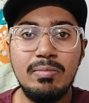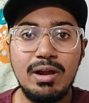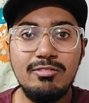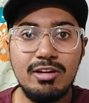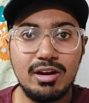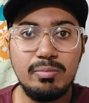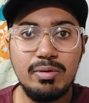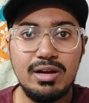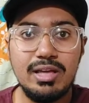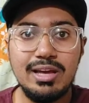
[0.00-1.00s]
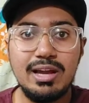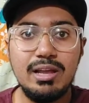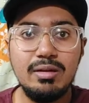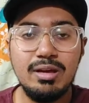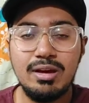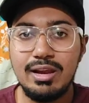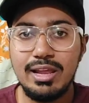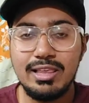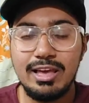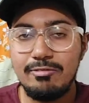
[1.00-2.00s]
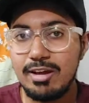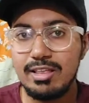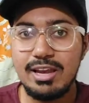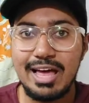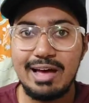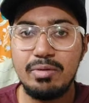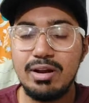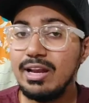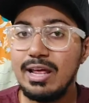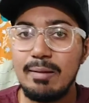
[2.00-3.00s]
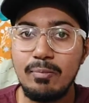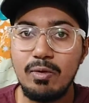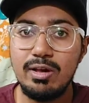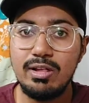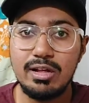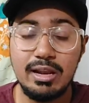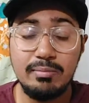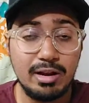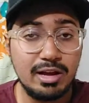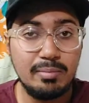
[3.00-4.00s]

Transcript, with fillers: మన వర్కబిలిటీ కానీ లేకపోతే ఎవరైతే లేబర్ కానీ ఎంప్లాయీస్ కానీ మన